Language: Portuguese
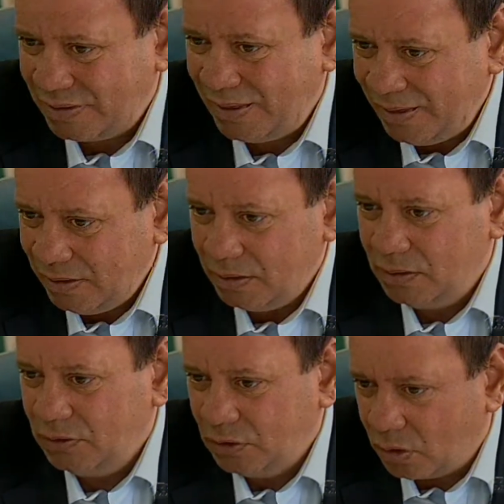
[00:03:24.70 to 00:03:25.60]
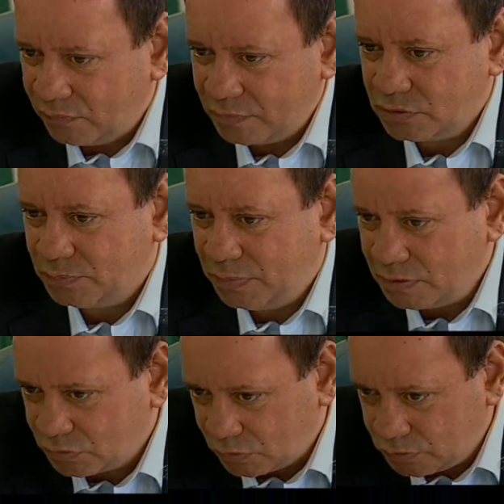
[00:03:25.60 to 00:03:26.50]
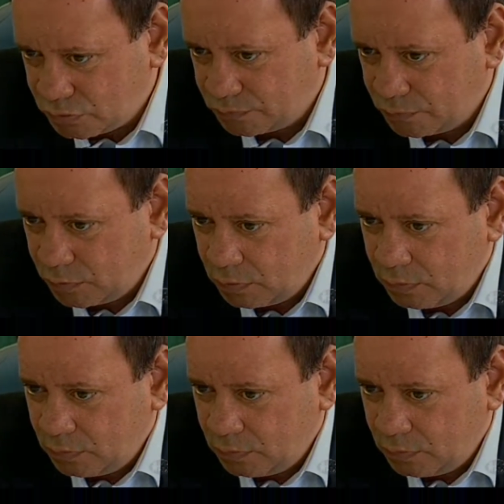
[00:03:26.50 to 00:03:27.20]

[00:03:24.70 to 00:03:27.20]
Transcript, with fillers: não chegam para amenizar a situação.